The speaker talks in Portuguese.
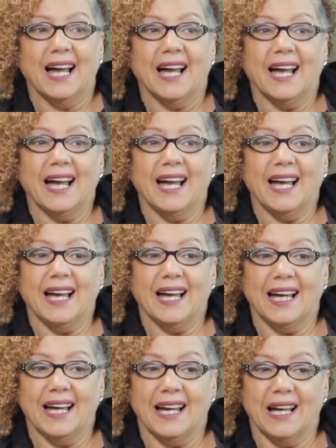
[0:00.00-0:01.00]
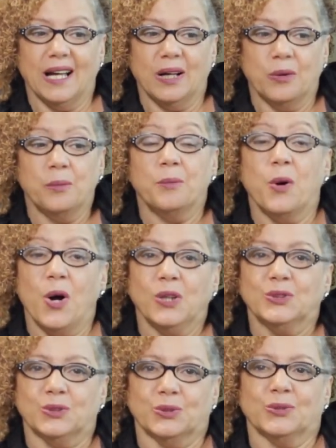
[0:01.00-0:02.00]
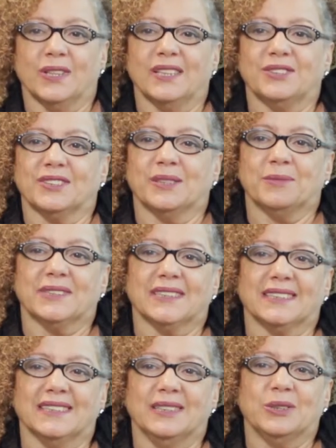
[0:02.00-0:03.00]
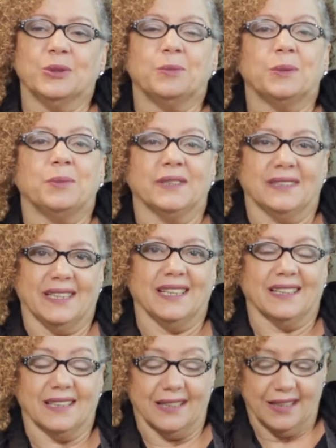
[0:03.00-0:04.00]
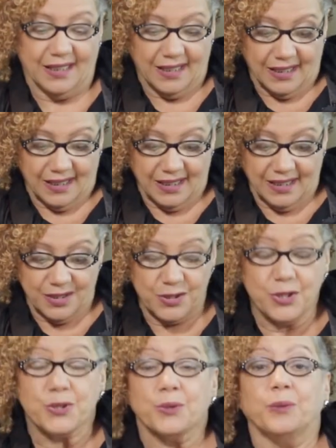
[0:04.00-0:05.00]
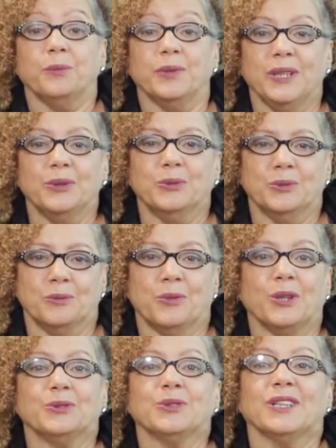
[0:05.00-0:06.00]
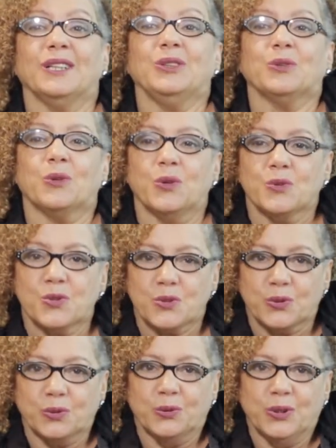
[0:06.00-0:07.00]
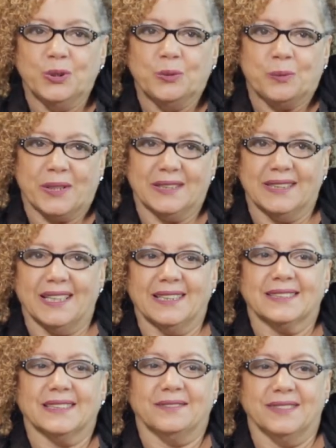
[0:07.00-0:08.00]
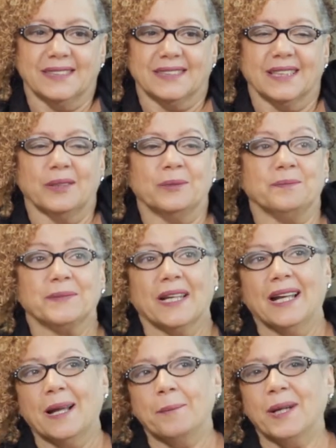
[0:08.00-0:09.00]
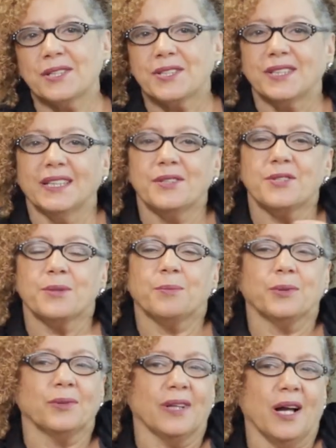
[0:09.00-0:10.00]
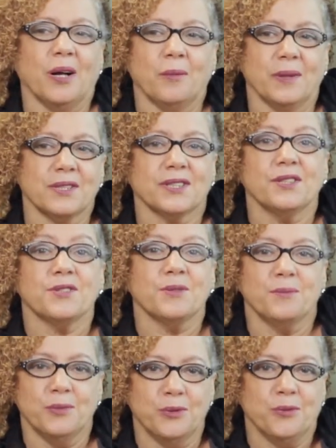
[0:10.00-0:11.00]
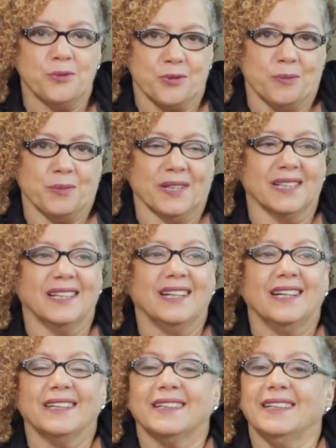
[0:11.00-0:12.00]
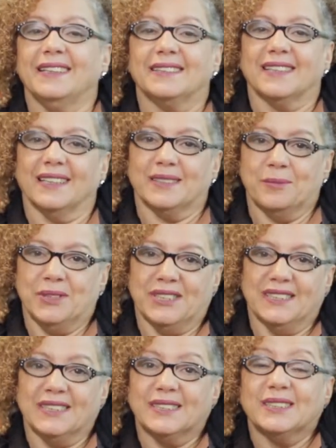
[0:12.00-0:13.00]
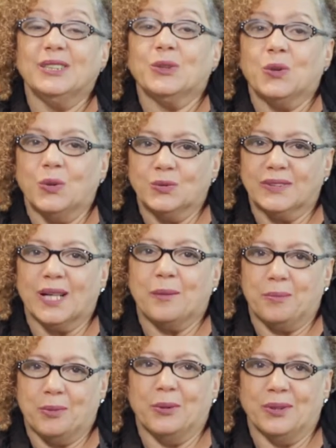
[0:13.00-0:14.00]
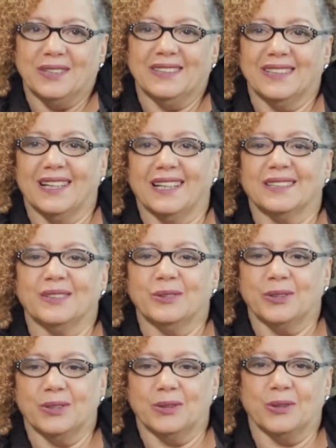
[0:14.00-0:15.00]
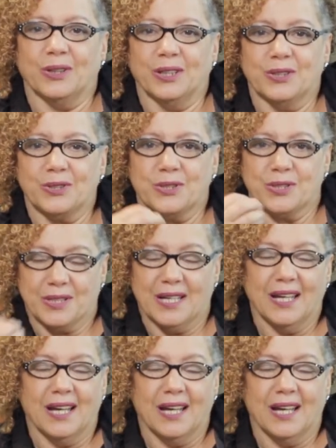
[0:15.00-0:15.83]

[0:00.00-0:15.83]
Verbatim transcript: Ah, o modo, né, digamos assim, que o Pepetela ah, descobriu, o modo que ele construiu para dar essa visão bastante plural, bastante múltipla, que em certa medida se contrapõe àquilo que nós